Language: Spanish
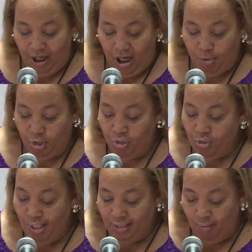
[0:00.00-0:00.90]
eh, a la
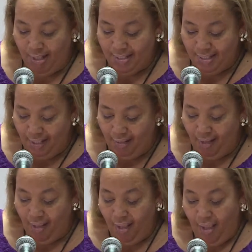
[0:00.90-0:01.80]
protección
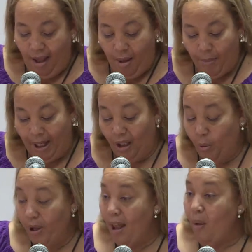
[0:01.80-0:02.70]
establecida para
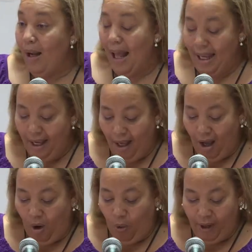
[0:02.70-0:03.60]
el cuidado de la
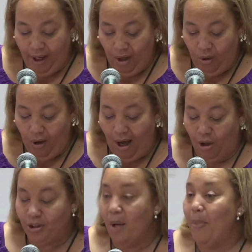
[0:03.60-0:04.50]
hija o hijo
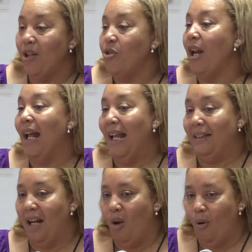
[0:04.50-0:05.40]
a otras personas
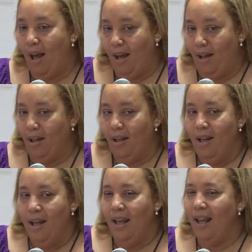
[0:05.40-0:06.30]
que trabajan.
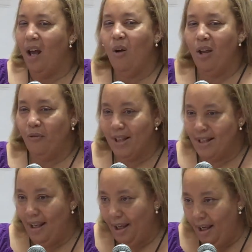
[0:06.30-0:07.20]
Y hago
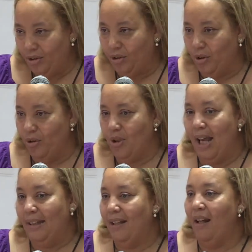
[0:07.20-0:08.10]
énfasis en esto, o
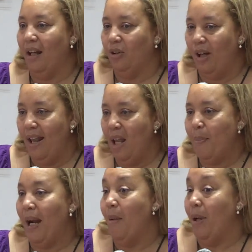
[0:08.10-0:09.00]
sea, este decreto
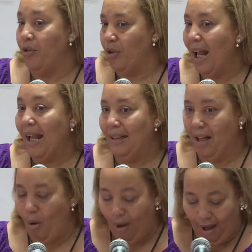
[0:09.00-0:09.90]
ley es para las personas
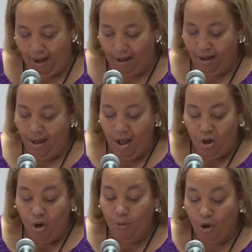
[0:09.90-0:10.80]
que trabajan.
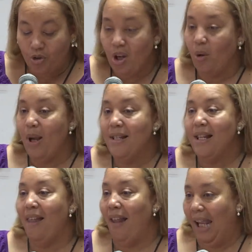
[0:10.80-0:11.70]
¿Como
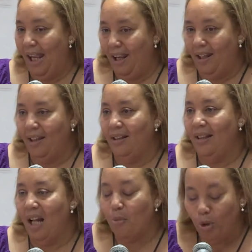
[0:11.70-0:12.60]
consecuencia de que...
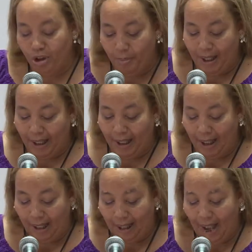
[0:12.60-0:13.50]
De la
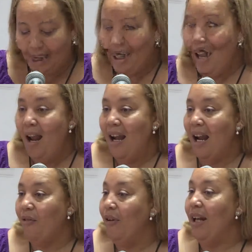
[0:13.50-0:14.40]
multiparentalidad,
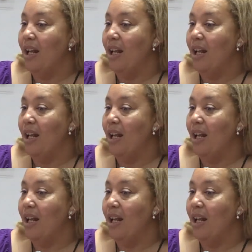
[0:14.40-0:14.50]
la